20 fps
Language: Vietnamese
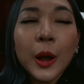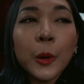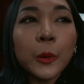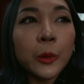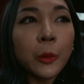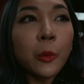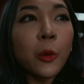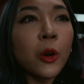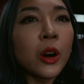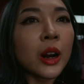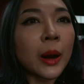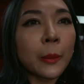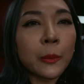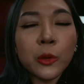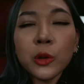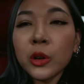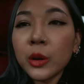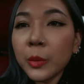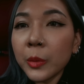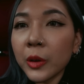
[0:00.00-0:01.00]
Em nó buồn lắm
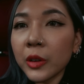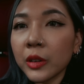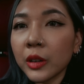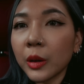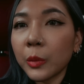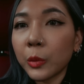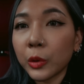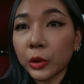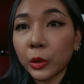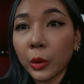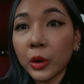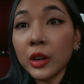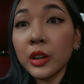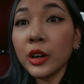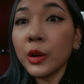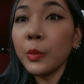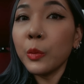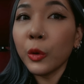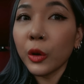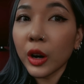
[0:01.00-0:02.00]
luôn đó mọi người Buổi tối ở
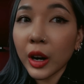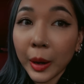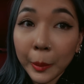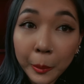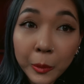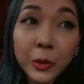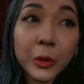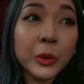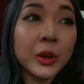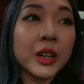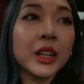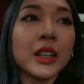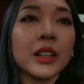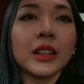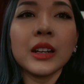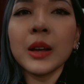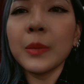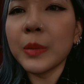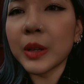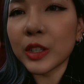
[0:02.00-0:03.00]
đây buồn lắm luôn ấy
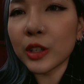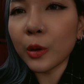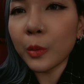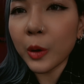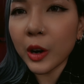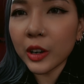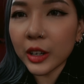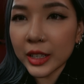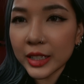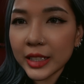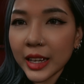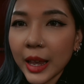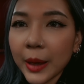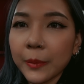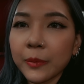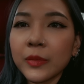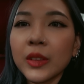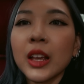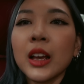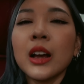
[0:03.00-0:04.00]
Đây mình cho mọi người xem
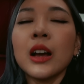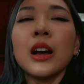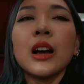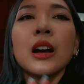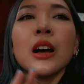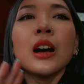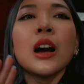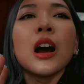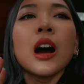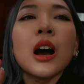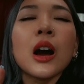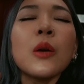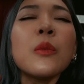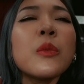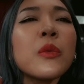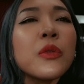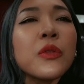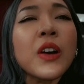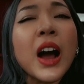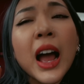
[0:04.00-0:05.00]

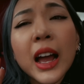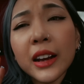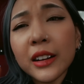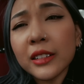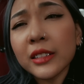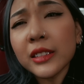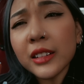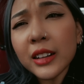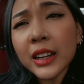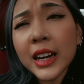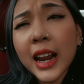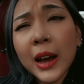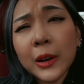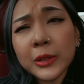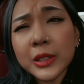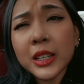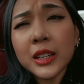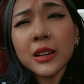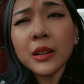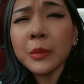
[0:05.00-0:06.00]
không phải ở nơi nào
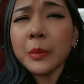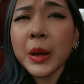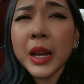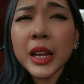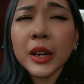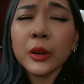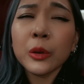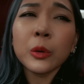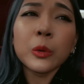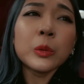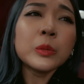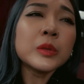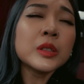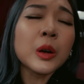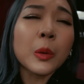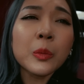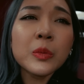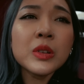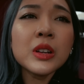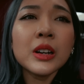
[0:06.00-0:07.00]
trên nước Mỹ nó cũng
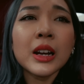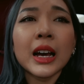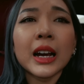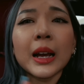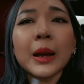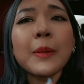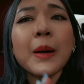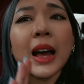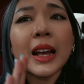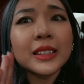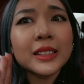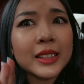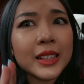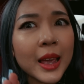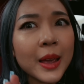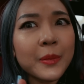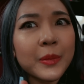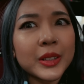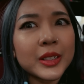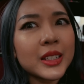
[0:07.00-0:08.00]
giống như là các bạn
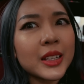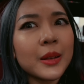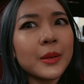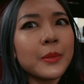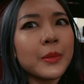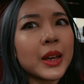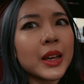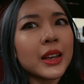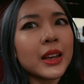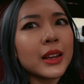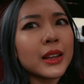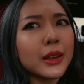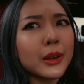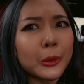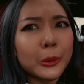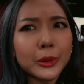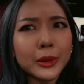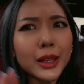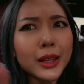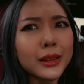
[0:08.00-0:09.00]
xem ở trên mấy kênh
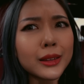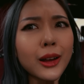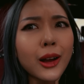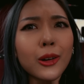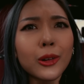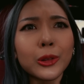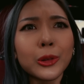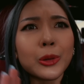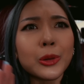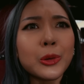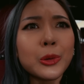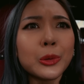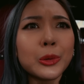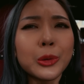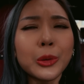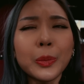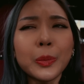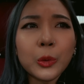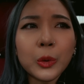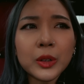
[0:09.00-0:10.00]
kiểu TikTok rồi
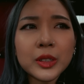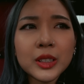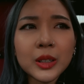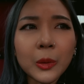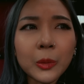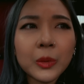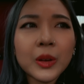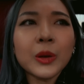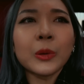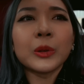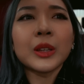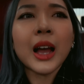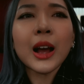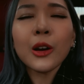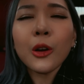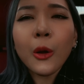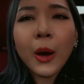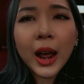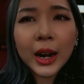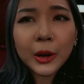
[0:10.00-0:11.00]
YouTube cuộc sống kiểu
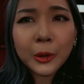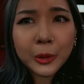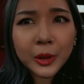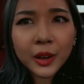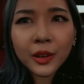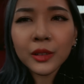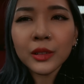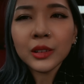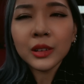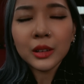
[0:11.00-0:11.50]
thắc loạn đâu nhá.